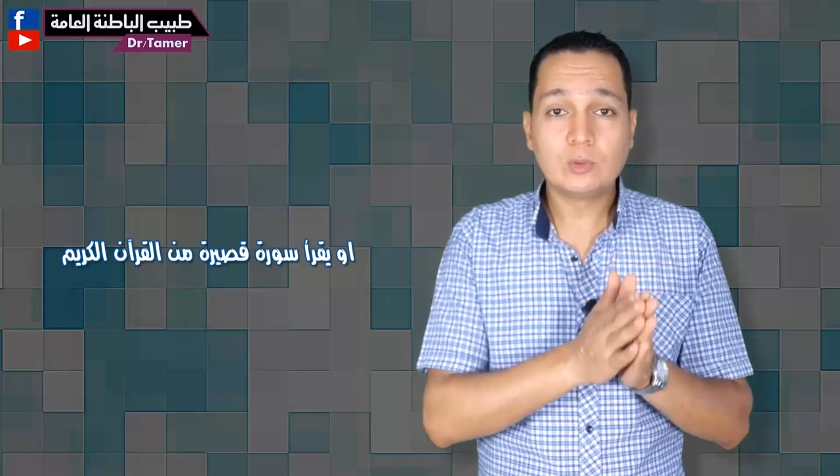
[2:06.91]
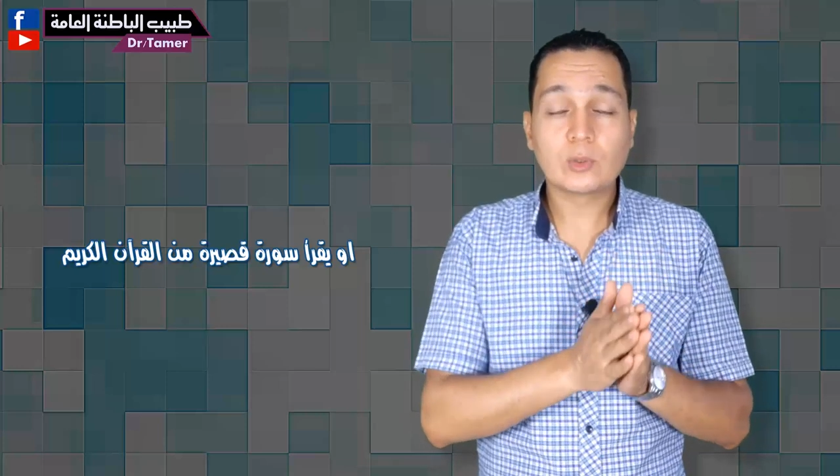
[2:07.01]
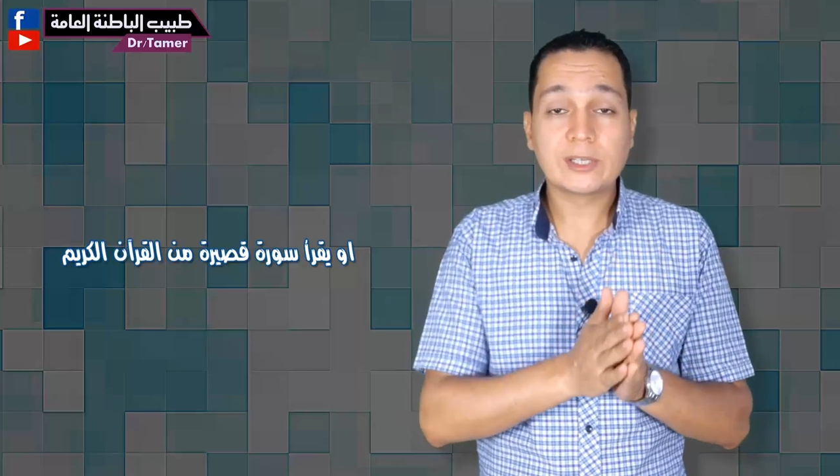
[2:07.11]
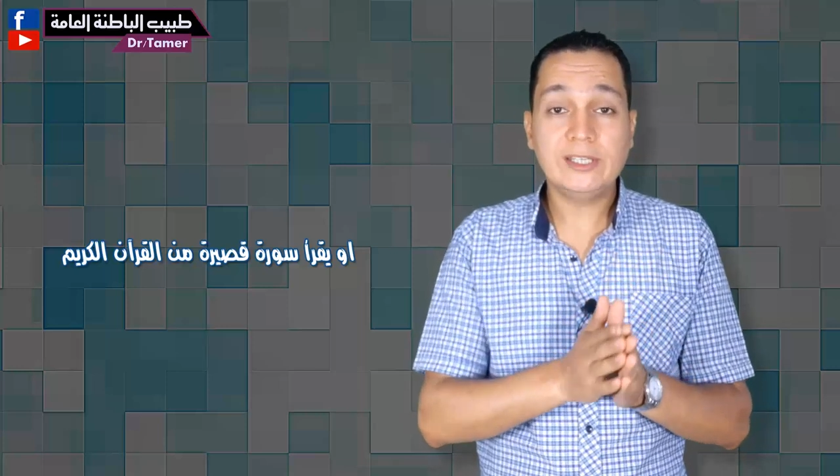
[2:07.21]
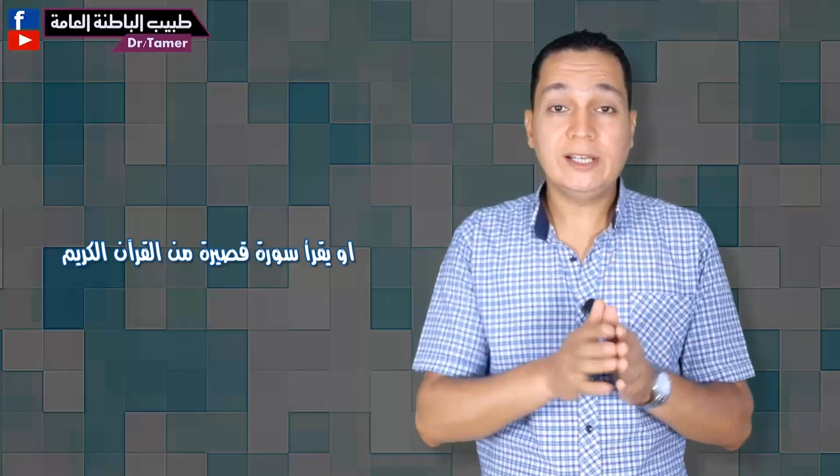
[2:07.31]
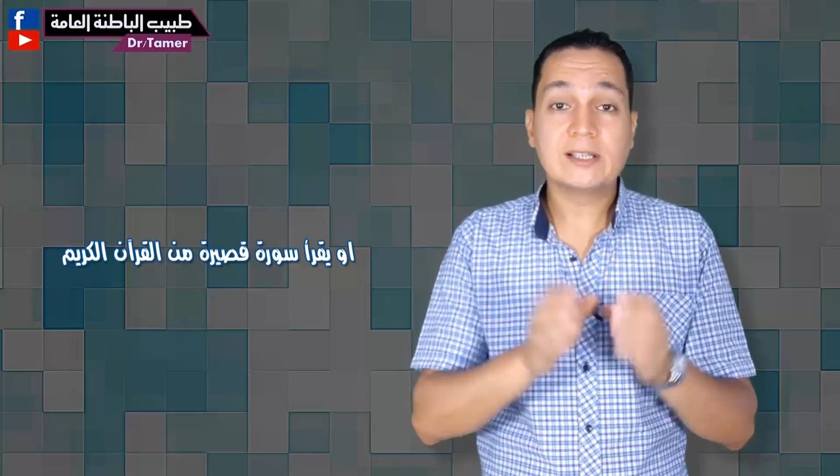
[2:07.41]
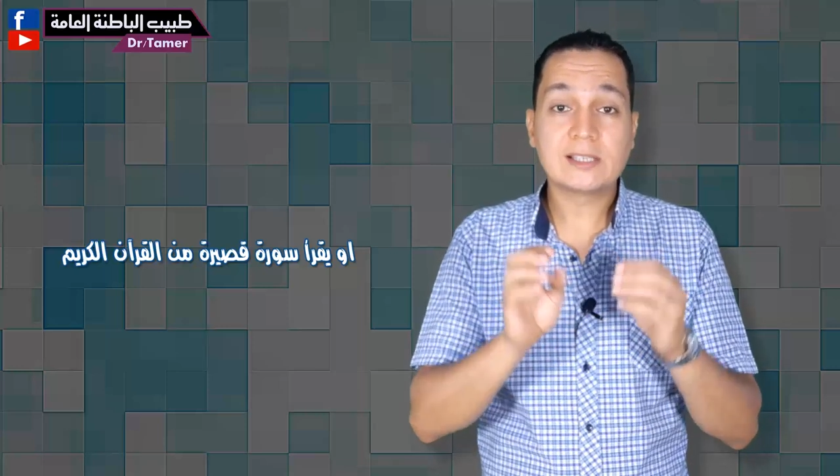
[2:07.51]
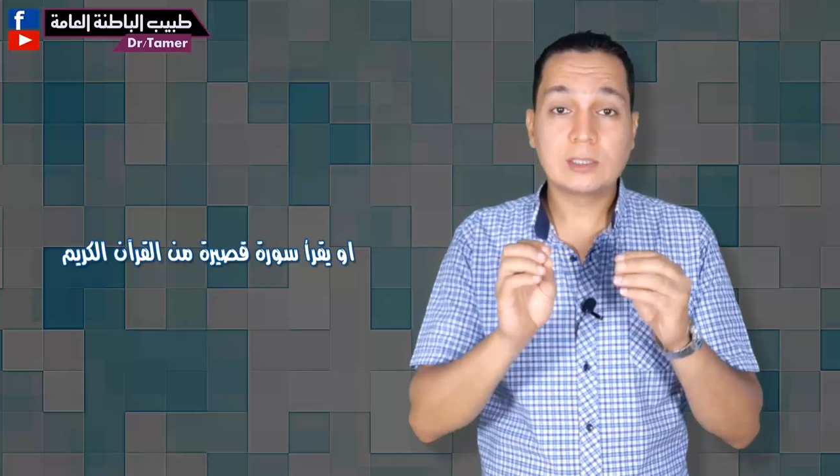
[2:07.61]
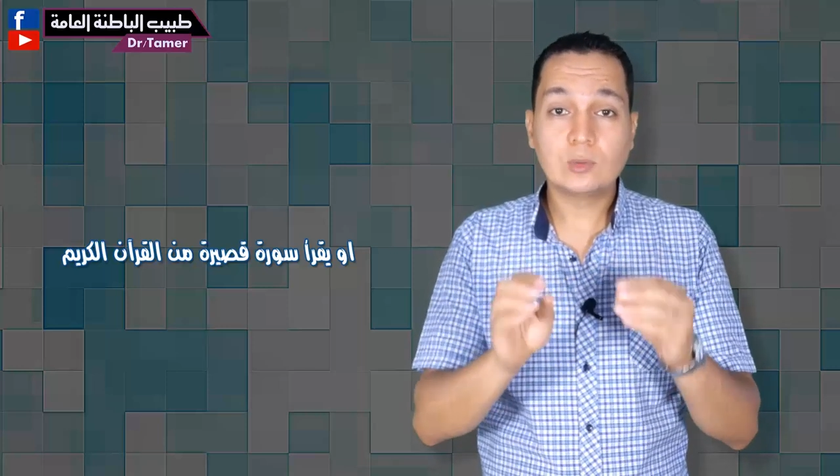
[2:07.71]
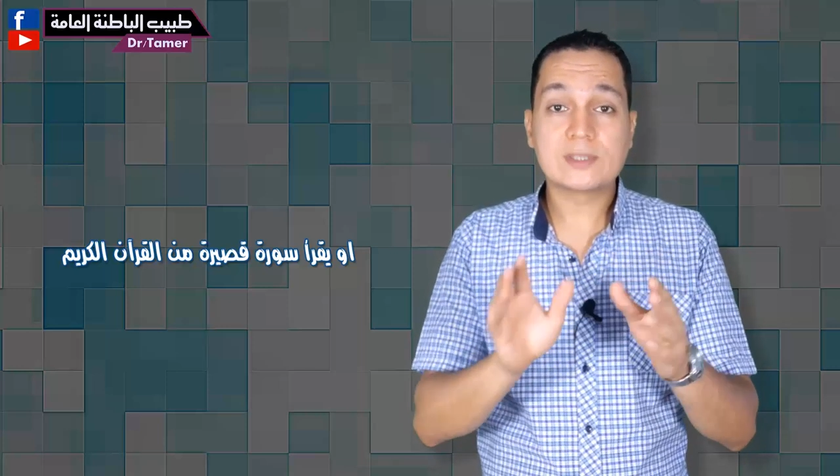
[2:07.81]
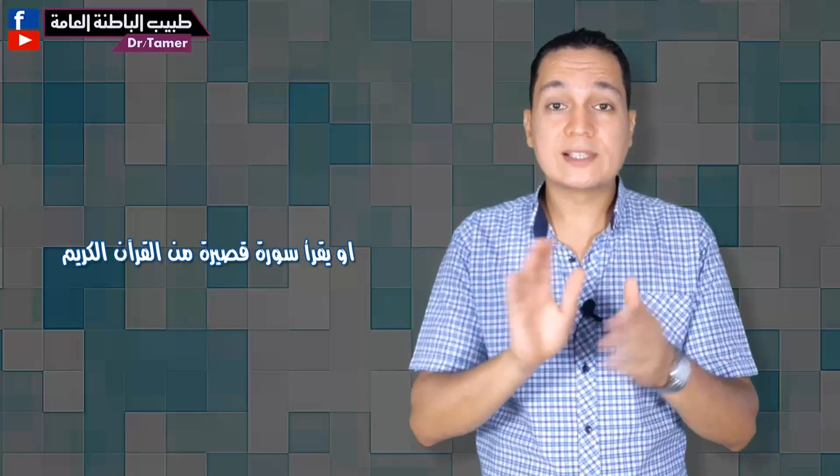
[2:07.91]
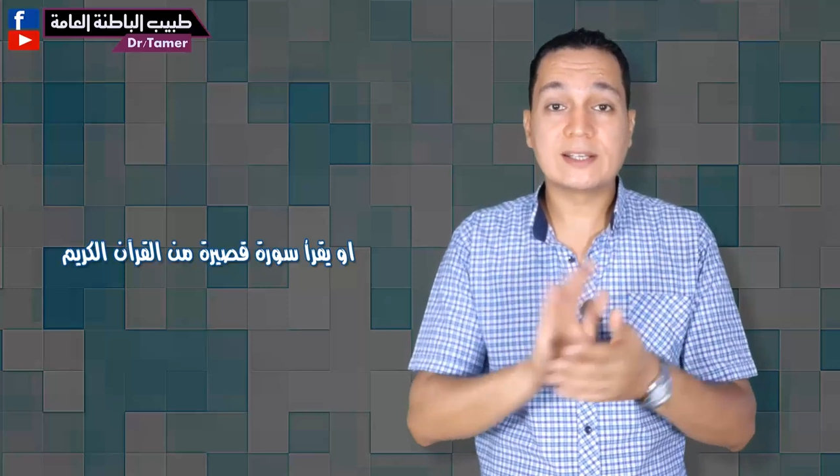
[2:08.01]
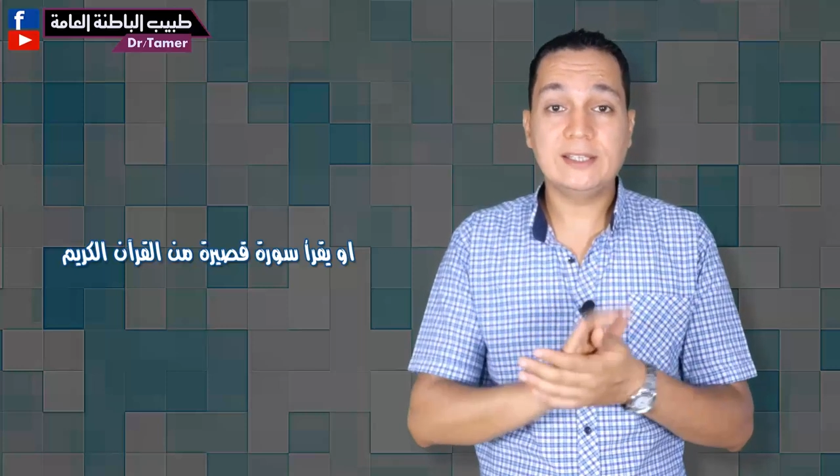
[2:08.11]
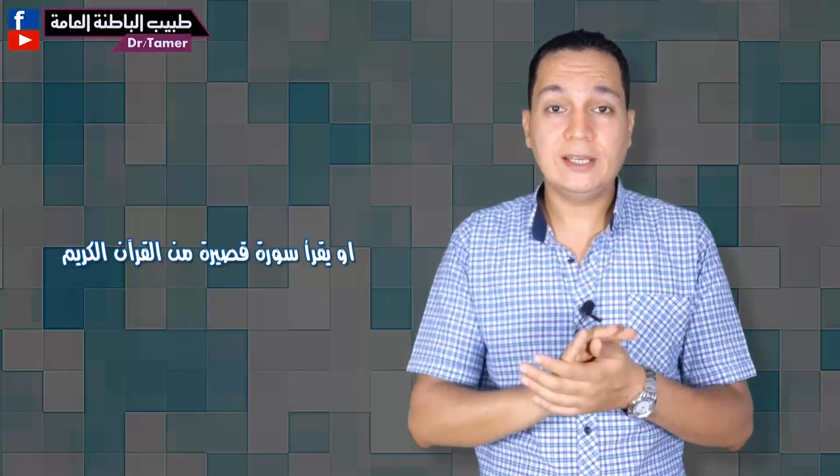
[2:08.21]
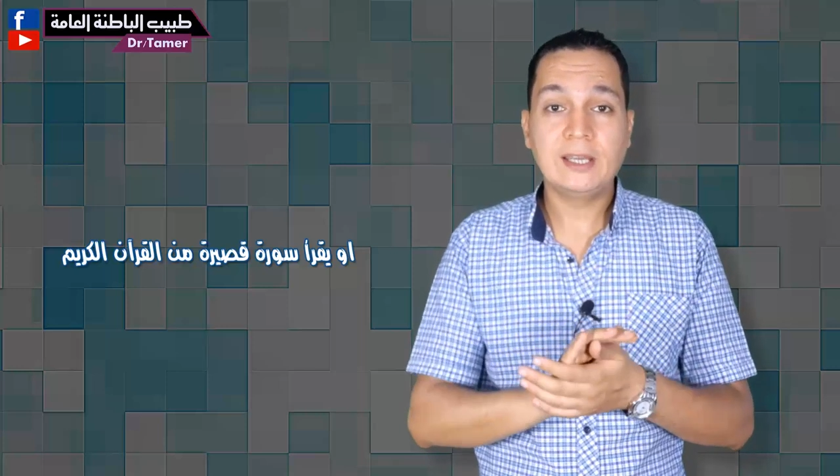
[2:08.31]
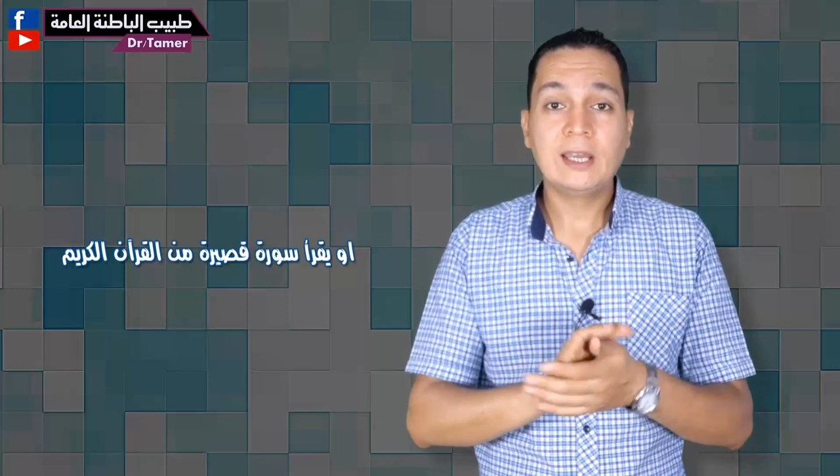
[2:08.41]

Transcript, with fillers: الريح سد واستريح